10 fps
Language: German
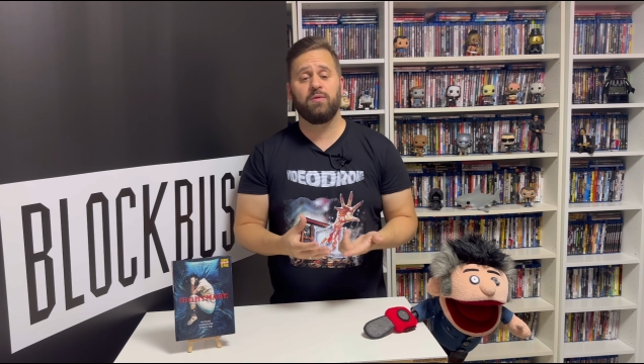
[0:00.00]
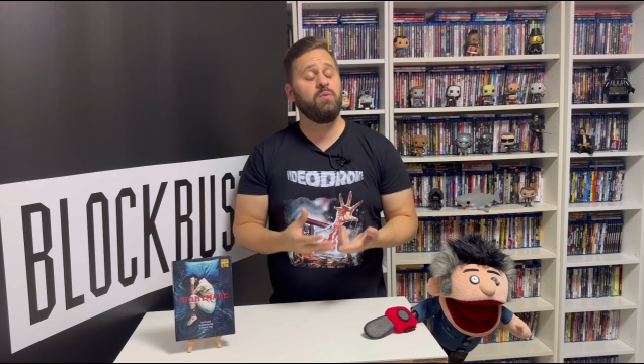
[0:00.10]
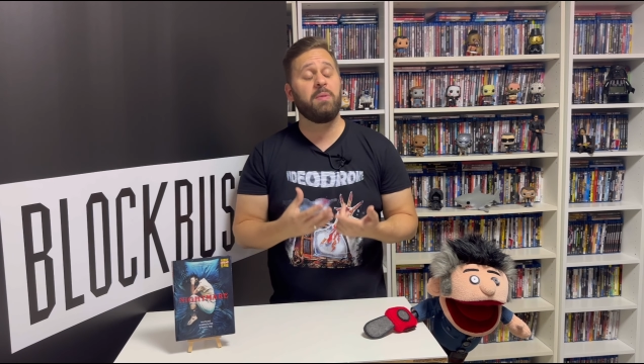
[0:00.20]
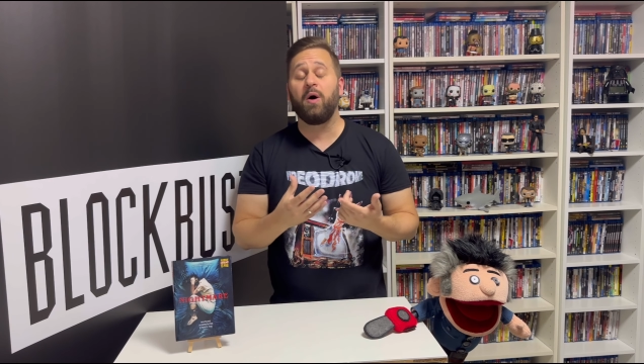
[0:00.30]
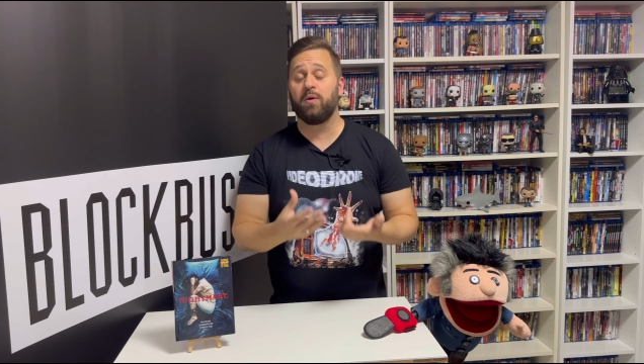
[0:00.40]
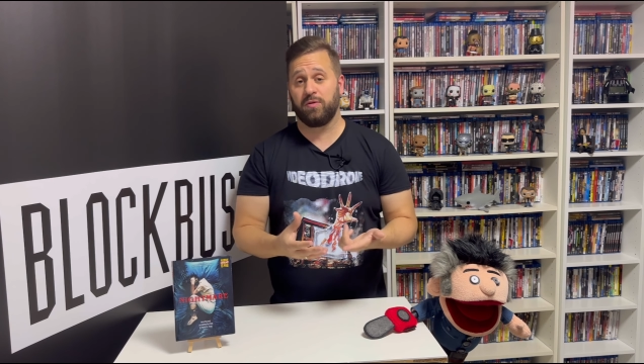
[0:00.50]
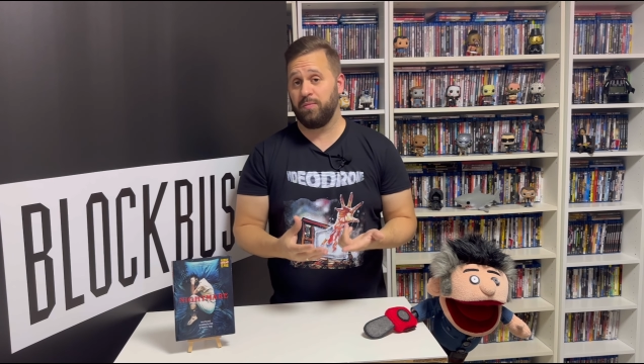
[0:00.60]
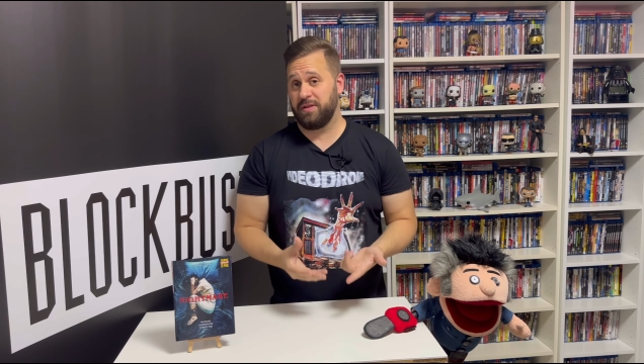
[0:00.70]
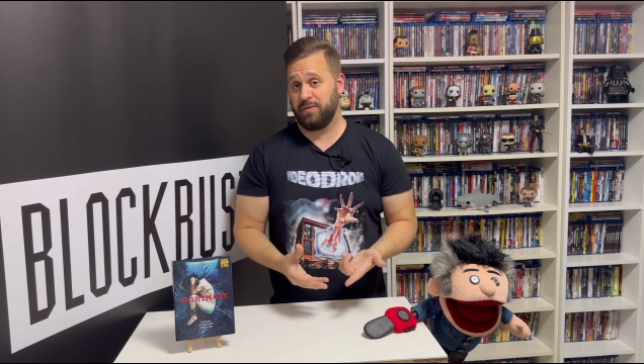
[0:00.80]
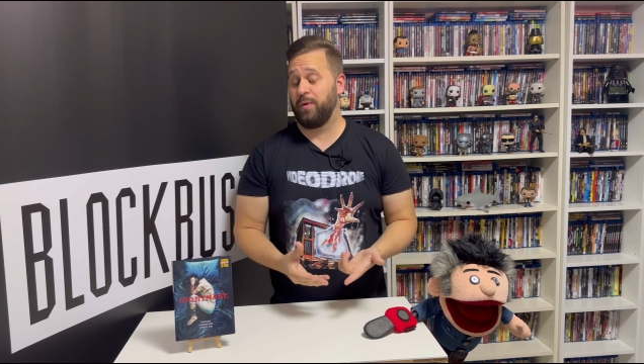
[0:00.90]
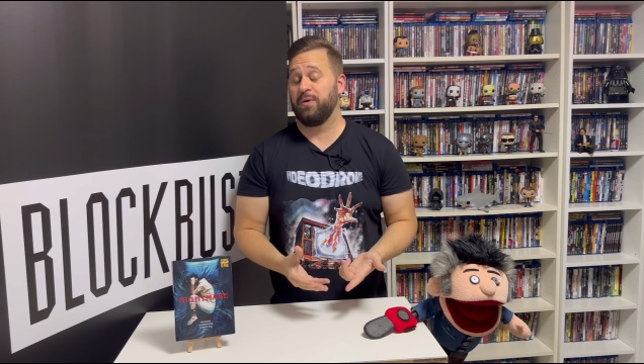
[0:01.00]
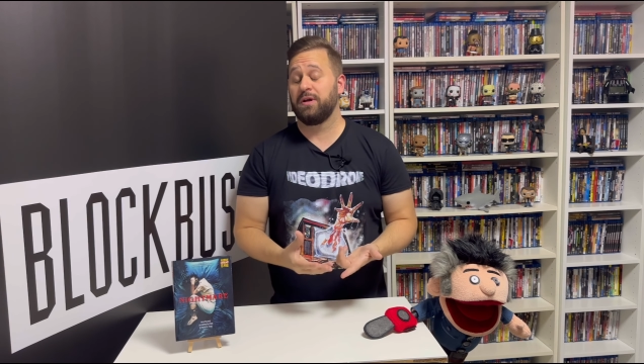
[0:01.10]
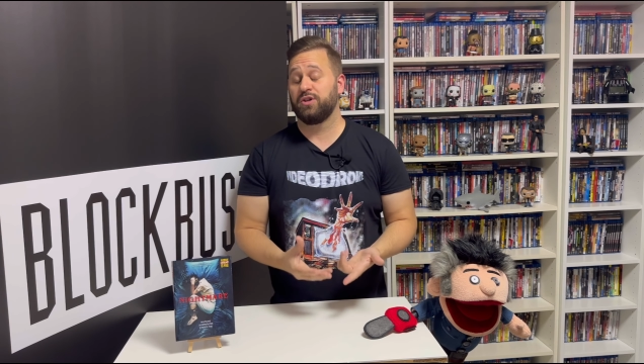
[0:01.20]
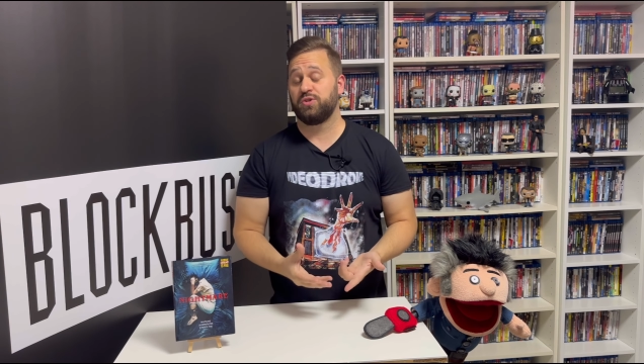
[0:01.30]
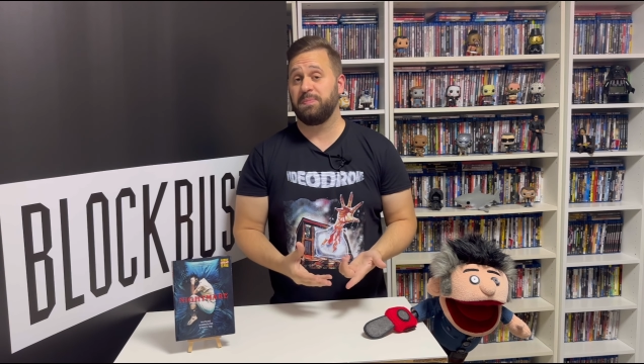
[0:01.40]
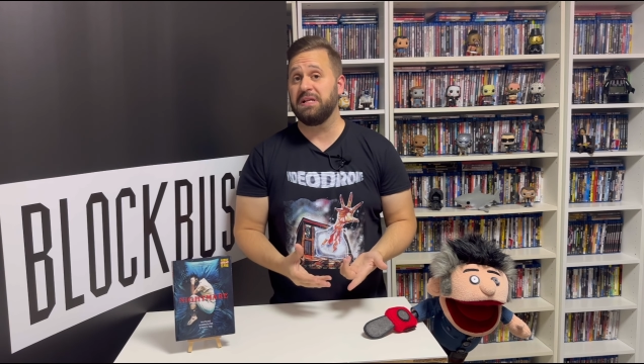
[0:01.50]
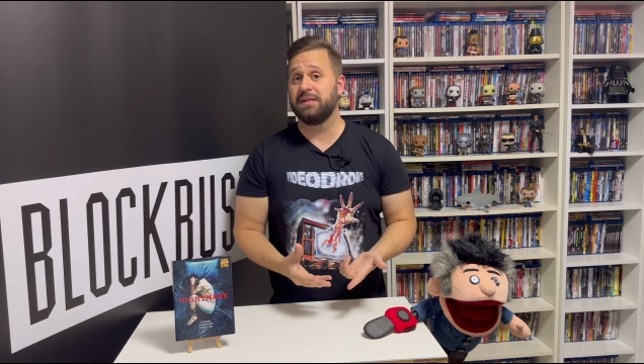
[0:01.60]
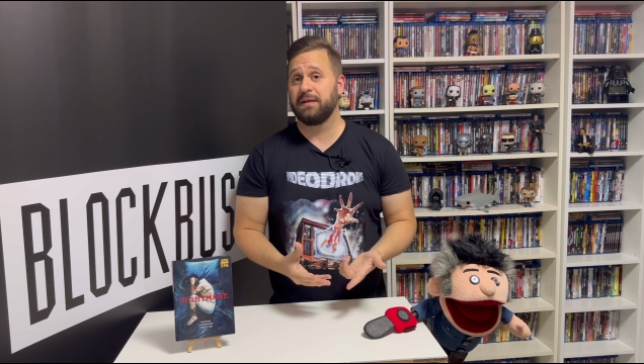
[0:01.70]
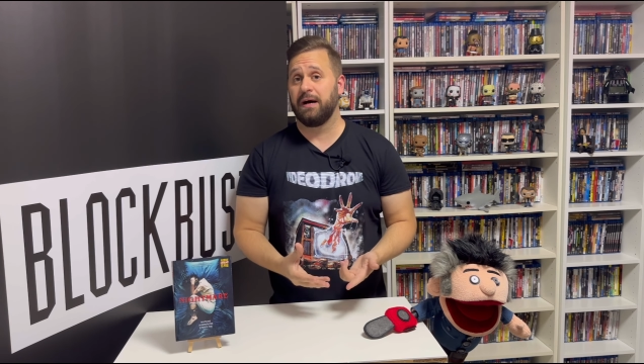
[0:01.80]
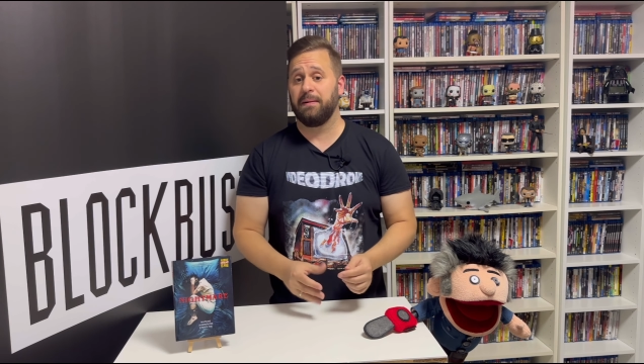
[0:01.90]
überaus überzeugend
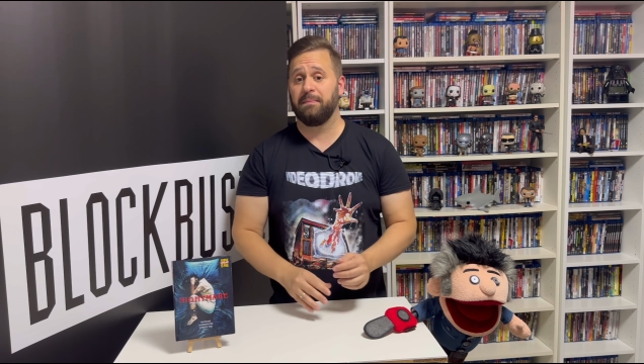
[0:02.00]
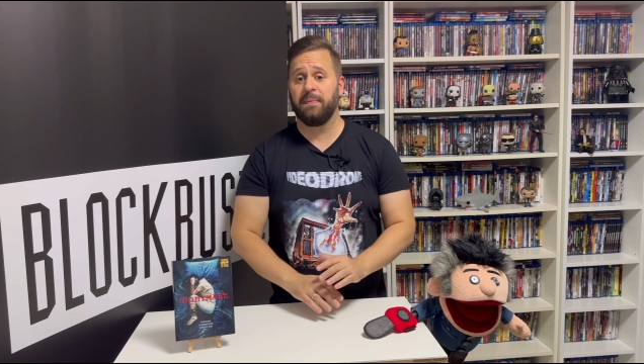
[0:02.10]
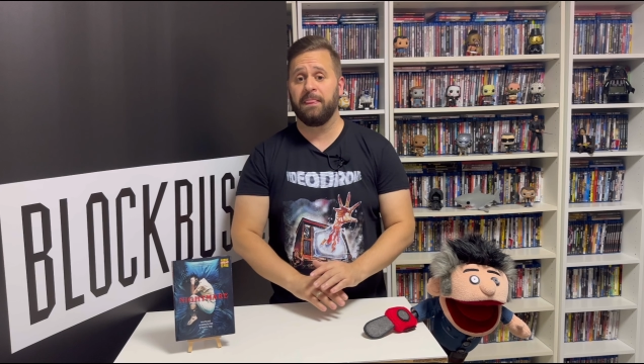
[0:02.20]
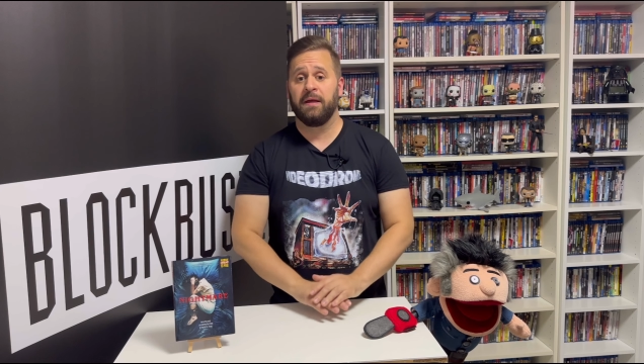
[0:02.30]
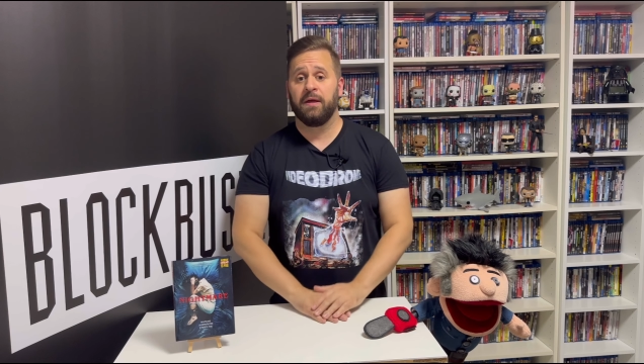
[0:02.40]
gespielt haben.